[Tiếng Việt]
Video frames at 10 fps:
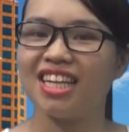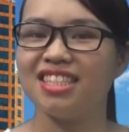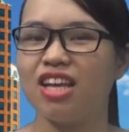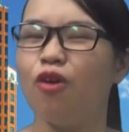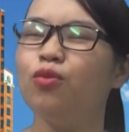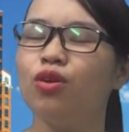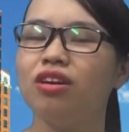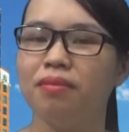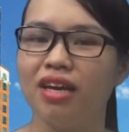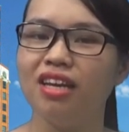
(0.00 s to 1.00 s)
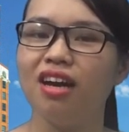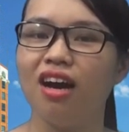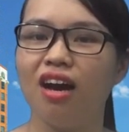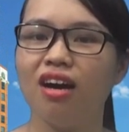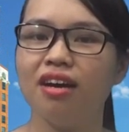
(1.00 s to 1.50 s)
cách sống của người mỹ
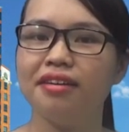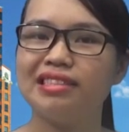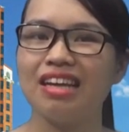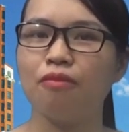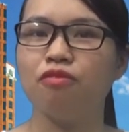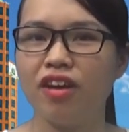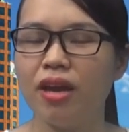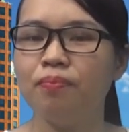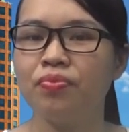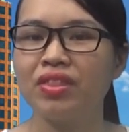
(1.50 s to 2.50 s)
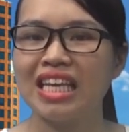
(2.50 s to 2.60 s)
ở trong phim